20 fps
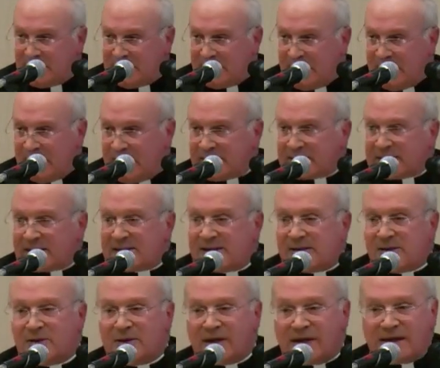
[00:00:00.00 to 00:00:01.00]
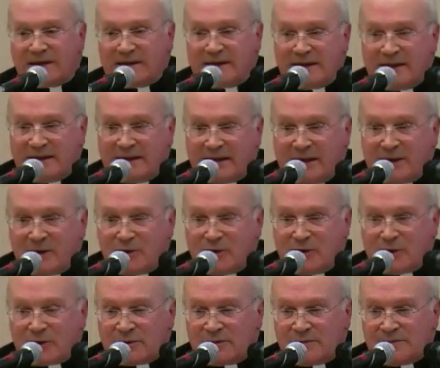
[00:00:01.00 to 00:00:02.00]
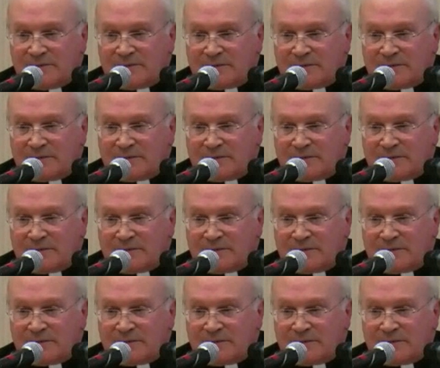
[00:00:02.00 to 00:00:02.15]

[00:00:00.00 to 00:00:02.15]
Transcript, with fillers: e l'attenzione che dedica loro.